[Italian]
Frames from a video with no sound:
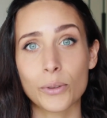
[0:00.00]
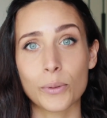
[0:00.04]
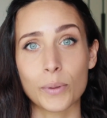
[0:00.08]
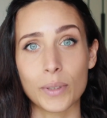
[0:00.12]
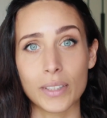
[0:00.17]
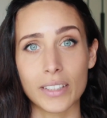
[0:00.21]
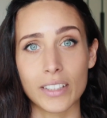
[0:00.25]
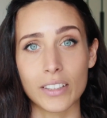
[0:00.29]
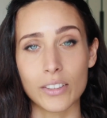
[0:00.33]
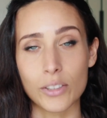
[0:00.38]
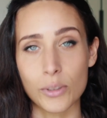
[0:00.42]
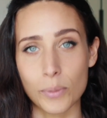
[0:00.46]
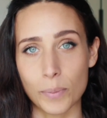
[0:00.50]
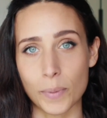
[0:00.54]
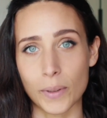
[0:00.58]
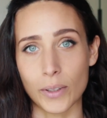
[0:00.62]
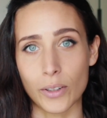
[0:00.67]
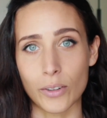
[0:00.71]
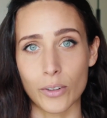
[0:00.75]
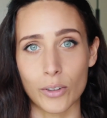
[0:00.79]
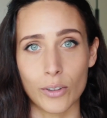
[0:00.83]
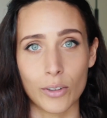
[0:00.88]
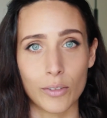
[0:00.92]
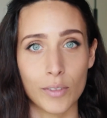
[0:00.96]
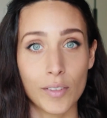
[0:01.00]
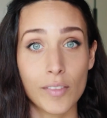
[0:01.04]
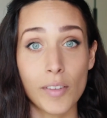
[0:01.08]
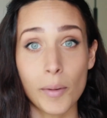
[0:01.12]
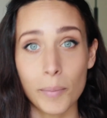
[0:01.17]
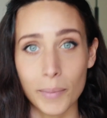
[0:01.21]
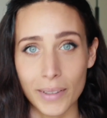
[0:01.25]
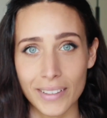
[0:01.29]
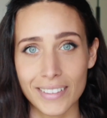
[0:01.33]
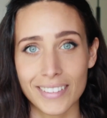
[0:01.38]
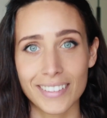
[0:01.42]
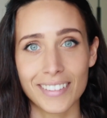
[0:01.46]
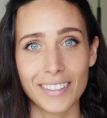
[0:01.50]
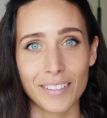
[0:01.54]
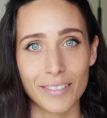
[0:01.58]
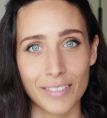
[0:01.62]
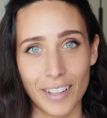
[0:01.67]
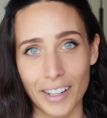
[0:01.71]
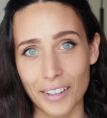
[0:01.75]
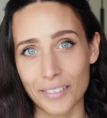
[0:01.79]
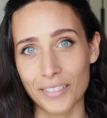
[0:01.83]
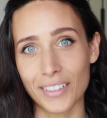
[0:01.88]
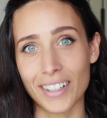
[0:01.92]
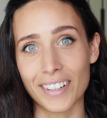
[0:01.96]
quindi spero vivamente di
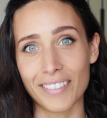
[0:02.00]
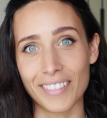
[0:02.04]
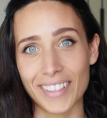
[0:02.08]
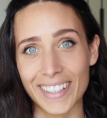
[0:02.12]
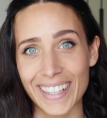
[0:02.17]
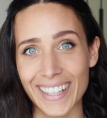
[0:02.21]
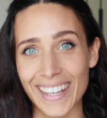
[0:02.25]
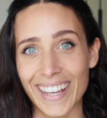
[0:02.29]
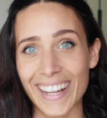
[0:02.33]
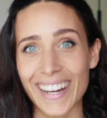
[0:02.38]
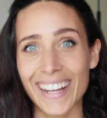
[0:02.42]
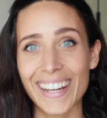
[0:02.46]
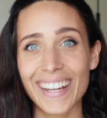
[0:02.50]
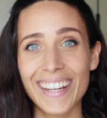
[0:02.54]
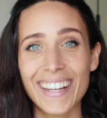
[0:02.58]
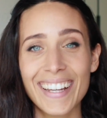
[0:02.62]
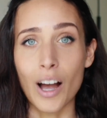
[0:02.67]
farveli vedere.